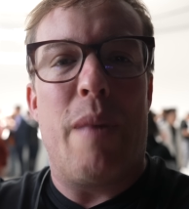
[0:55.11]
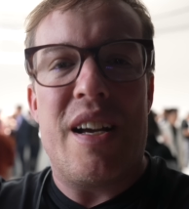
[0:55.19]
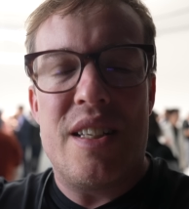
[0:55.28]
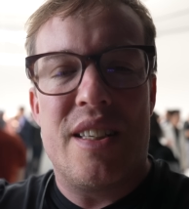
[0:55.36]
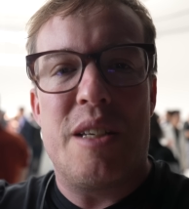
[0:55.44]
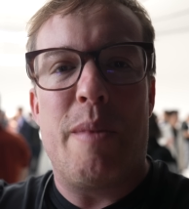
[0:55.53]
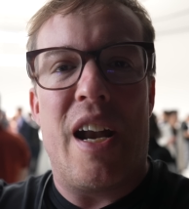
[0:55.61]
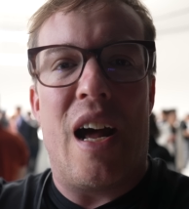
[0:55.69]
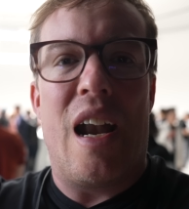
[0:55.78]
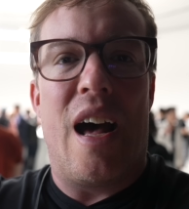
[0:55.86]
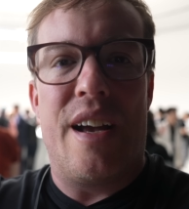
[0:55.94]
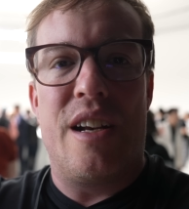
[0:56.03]
Meistens ist man
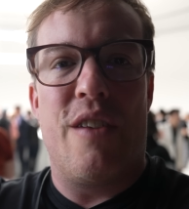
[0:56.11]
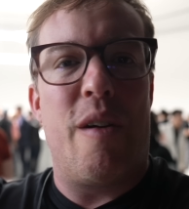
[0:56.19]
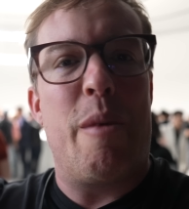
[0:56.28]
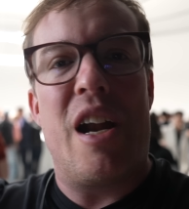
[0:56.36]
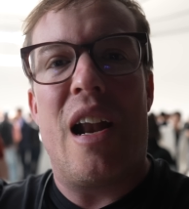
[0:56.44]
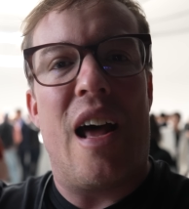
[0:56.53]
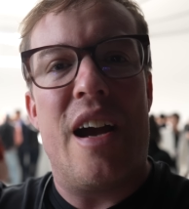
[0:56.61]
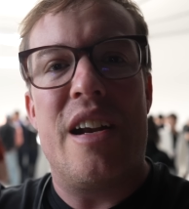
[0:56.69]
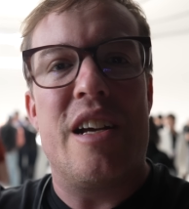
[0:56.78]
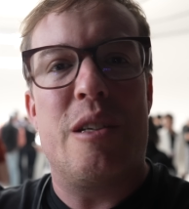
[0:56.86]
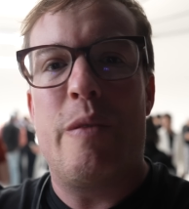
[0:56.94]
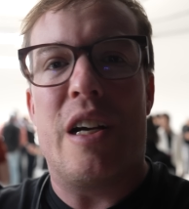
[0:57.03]
alleine. Wenn man alleine ist,